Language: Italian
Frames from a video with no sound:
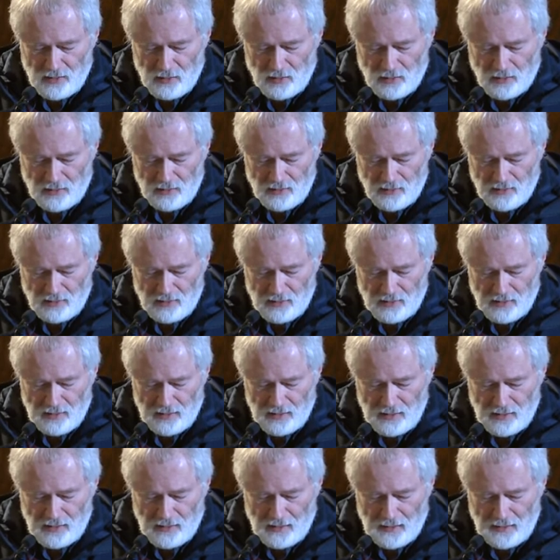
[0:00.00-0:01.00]

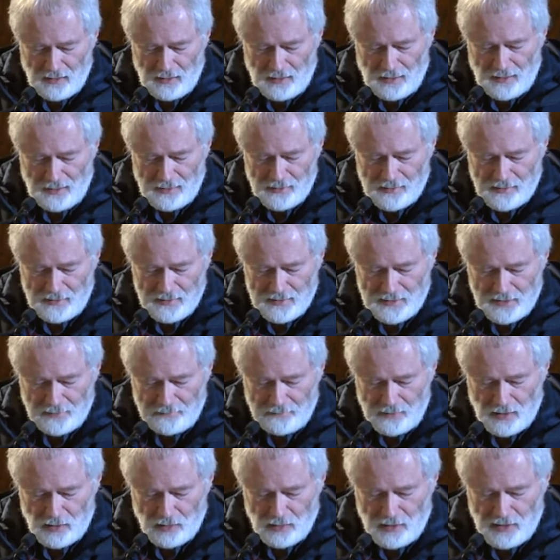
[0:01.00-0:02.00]
loro, anche se
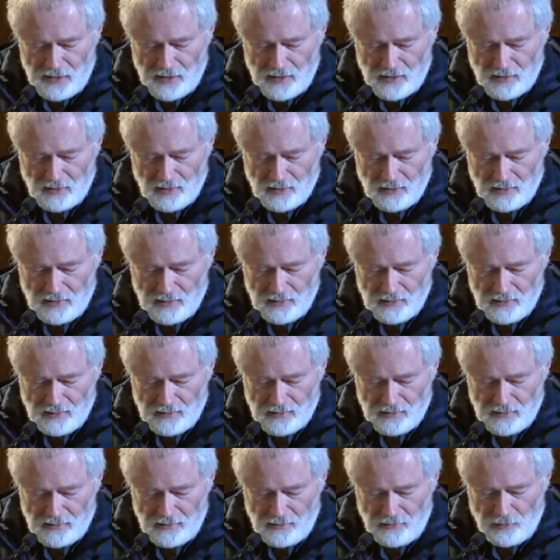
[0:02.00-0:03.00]
ve lo dico,
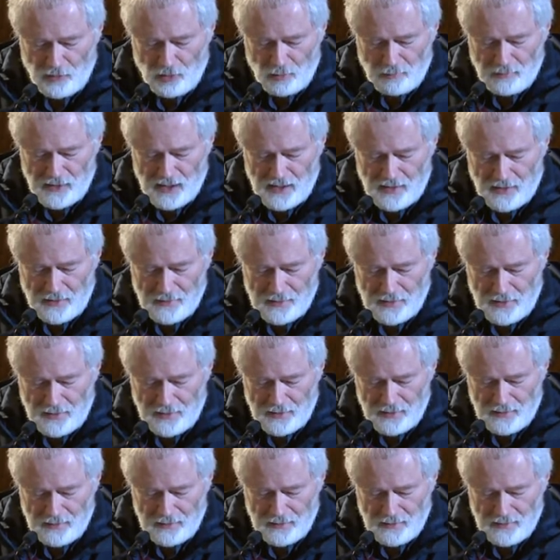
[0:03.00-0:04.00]
non mi
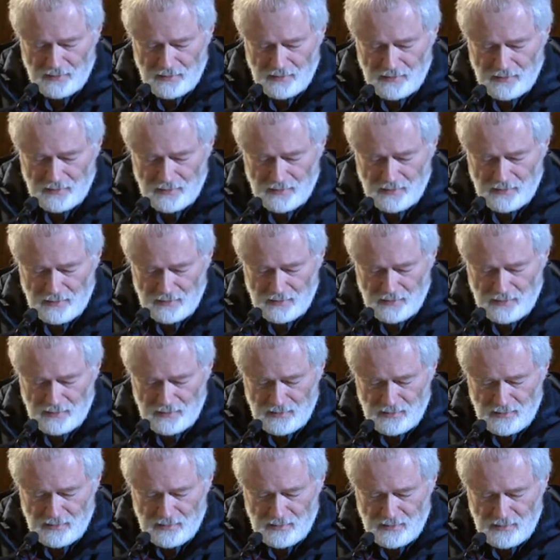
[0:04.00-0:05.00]
crederete.
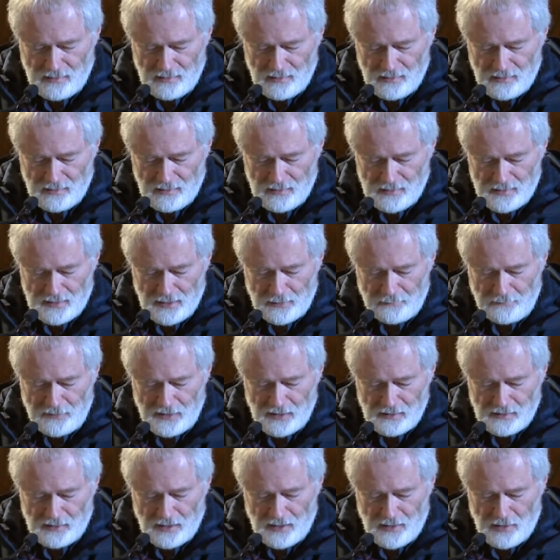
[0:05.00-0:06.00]
Se vi
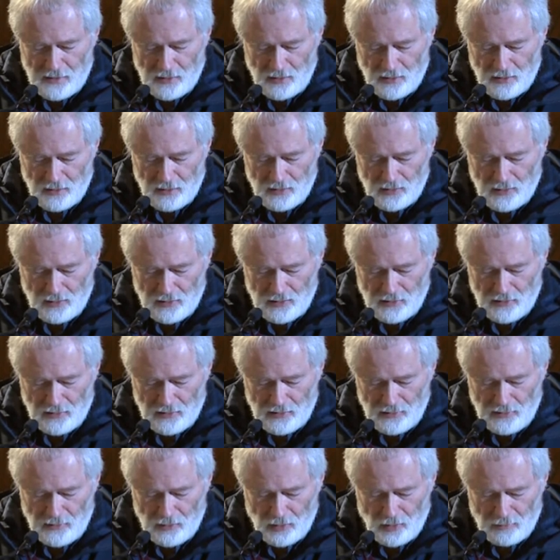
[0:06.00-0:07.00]
interrogo,
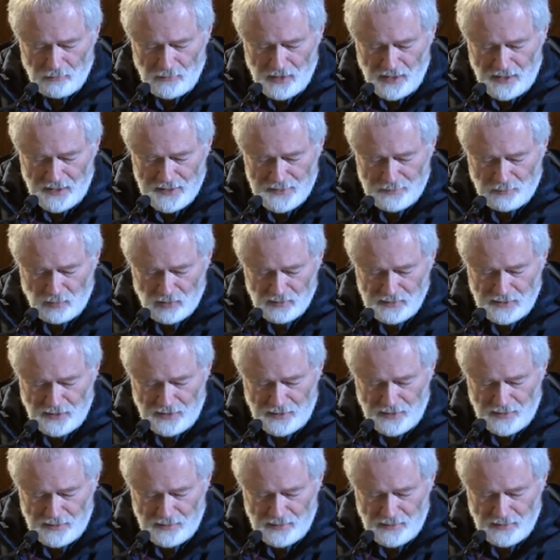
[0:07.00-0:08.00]
non mi
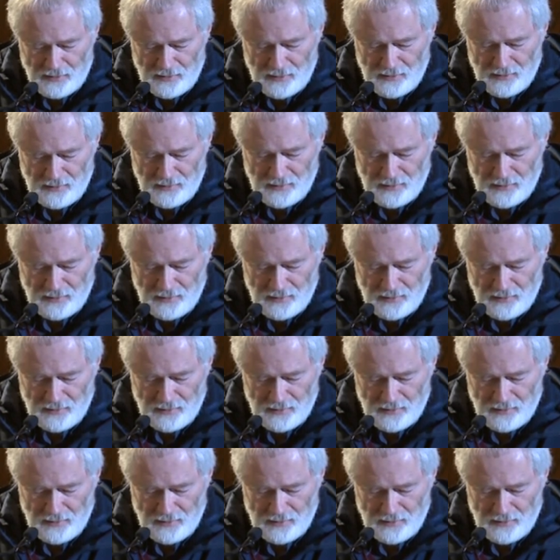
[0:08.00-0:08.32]
risponderete.